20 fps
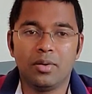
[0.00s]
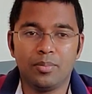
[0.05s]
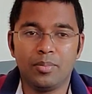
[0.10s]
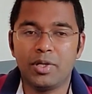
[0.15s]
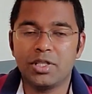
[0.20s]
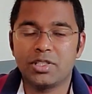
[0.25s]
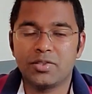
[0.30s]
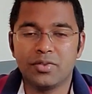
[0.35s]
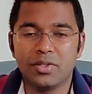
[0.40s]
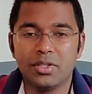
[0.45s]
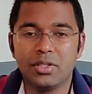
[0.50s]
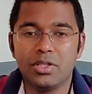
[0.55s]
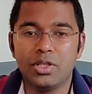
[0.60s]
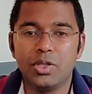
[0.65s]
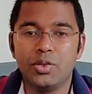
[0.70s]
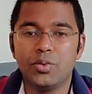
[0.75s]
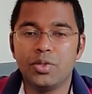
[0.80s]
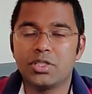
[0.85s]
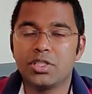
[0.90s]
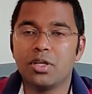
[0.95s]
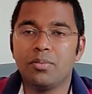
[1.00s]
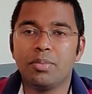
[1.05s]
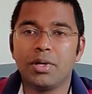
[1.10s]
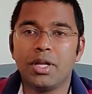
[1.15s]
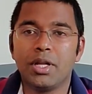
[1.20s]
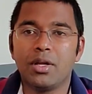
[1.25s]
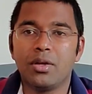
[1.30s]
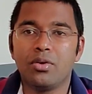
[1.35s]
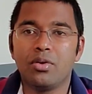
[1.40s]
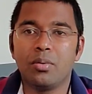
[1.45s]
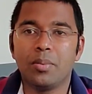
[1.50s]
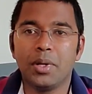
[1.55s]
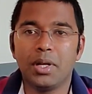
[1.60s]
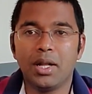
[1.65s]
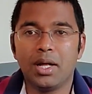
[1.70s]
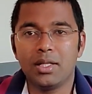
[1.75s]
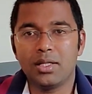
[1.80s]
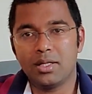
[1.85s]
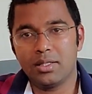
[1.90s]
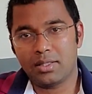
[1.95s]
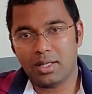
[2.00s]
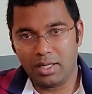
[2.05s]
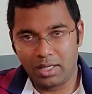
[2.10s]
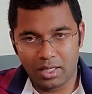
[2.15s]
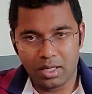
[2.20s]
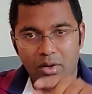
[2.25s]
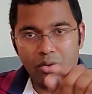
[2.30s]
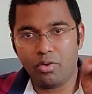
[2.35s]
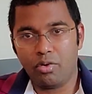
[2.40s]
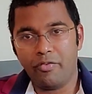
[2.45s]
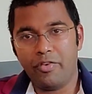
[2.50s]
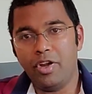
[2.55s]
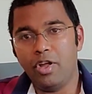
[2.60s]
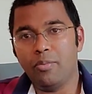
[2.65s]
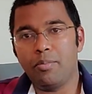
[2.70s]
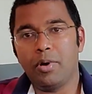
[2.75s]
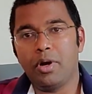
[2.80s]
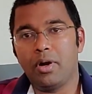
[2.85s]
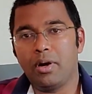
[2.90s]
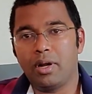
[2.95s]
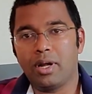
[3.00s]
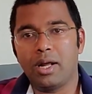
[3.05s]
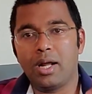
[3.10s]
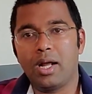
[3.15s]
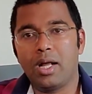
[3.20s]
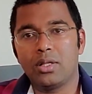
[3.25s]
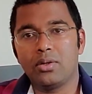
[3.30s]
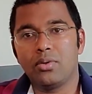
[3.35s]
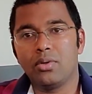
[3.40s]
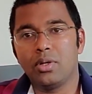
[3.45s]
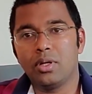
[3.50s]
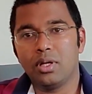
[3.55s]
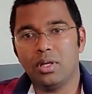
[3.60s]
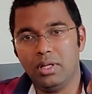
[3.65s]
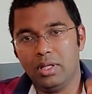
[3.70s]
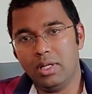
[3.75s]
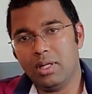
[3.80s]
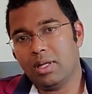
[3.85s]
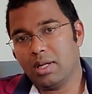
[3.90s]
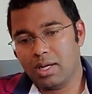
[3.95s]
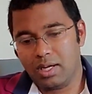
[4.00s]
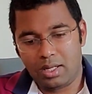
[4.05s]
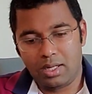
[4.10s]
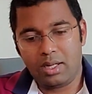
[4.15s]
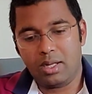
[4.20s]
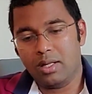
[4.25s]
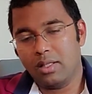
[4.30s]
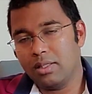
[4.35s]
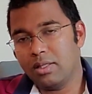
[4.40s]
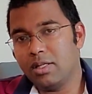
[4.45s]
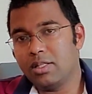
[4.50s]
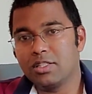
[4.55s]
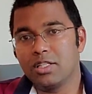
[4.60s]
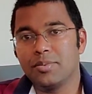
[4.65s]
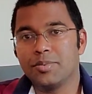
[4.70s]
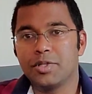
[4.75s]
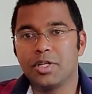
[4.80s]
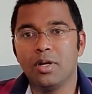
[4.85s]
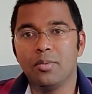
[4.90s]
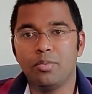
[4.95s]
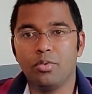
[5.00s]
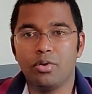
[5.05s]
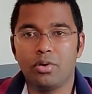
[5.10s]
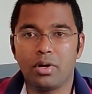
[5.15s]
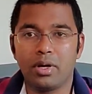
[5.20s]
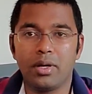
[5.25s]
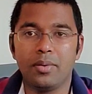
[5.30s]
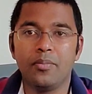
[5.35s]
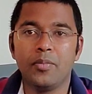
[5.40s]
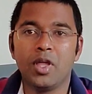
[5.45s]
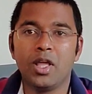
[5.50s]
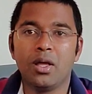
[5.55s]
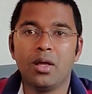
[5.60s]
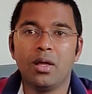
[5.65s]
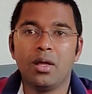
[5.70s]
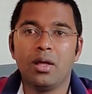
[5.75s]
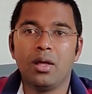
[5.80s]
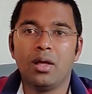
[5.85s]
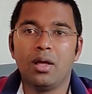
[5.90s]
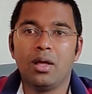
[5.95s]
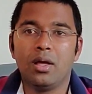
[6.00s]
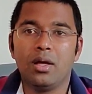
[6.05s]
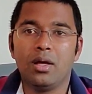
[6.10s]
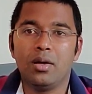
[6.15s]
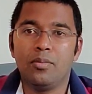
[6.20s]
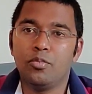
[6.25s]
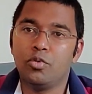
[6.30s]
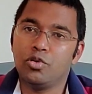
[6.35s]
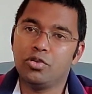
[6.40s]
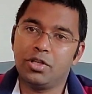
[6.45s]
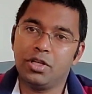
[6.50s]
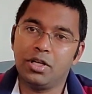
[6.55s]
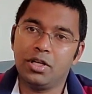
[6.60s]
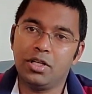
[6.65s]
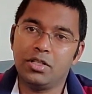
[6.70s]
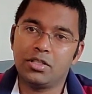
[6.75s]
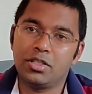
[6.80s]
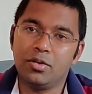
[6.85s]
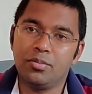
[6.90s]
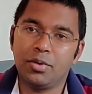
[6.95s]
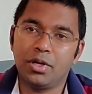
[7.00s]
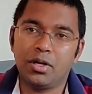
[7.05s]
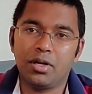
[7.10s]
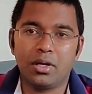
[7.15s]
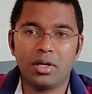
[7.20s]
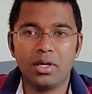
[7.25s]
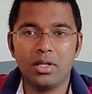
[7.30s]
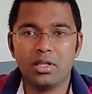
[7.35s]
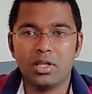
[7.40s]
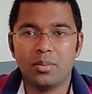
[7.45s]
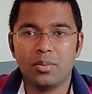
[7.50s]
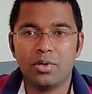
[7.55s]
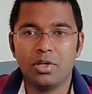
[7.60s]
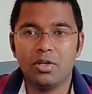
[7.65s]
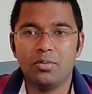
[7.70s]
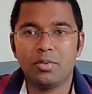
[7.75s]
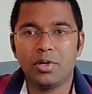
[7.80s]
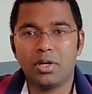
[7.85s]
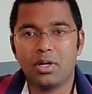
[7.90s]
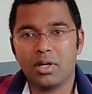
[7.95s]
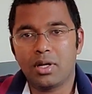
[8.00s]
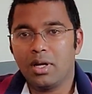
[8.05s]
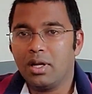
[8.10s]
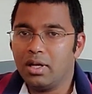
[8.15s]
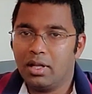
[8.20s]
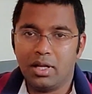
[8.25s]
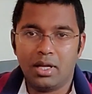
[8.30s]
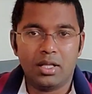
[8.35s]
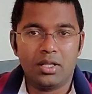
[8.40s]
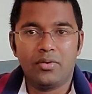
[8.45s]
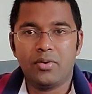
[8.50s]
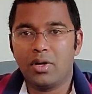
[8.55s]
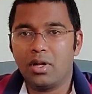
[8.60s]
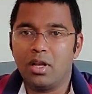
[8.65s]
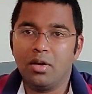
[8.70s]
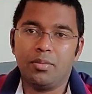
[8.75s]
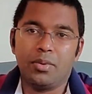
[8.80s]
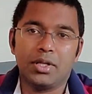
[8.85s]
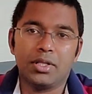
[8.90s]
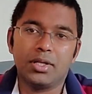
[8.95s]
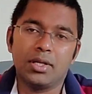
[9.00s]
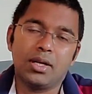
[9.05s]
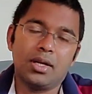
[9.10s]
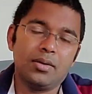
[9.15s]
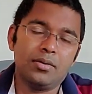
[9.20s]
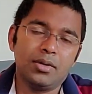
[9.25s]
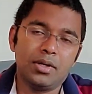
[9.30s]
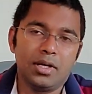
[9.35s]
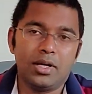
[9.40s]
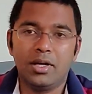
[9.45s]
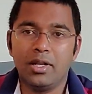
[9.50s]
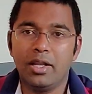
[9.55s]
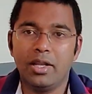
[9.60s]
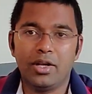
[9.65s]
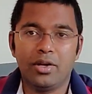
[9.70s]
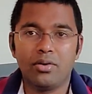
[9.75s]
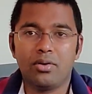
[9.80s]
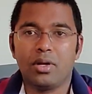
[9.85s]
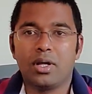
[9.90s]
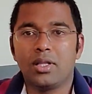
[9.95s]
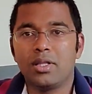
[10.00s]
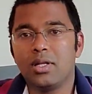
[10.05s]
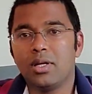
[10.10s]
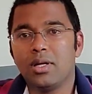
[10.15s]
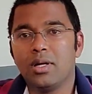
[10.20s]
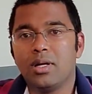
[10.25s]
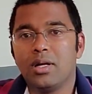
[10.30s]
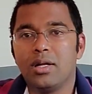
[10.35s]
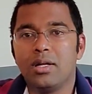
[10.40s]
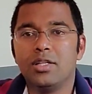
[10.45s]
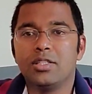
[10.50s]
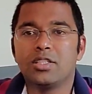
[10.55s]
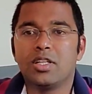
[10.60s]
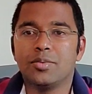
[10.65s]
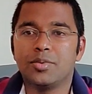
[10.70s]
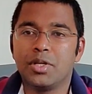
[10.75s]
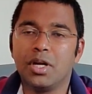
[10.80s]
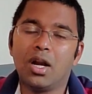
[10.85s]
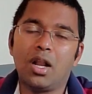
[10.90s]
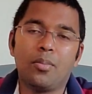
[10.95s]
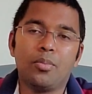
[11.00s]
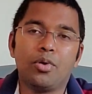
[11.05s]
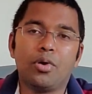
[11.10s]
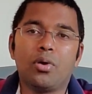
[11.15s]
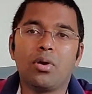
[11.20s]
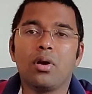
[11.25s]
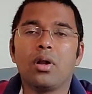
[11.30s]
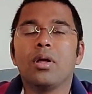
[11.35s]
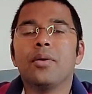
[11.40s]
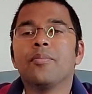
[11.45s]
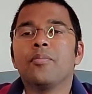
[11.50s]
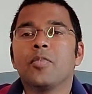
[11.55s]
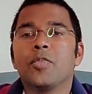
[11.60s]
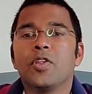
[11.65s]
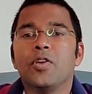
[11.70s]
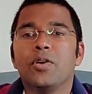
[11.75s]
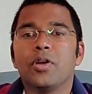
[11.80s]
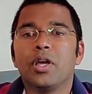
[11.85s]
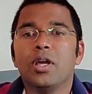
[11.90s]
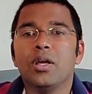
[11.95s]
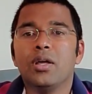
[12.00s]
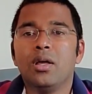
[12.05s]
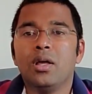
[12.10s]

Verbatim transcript: எம்எஸ் வந்து யூஎஸில் படிக்கணும் அப்படின்னா அதுக்கு தனியாக நான் ஒரு வீடியோ பண்ணுறேன் அதோட லிங்க்கை நான் இந்த டிஸ்கிரிப்ஷனில் போடுறேன் போத் இங்கிலீஷ்லேயும் பண்ணிருக்கேன் தமிழ்லேயும் பண்ணிருக்கேன் நீங்கள் எது வேணாலும் பார்த்துக்கலாம் ரெண்டு லிங்க்கும் நான் அந்த டிஸ்கிரிப்ஷனில் நான் போட்டுறேன் ஓகே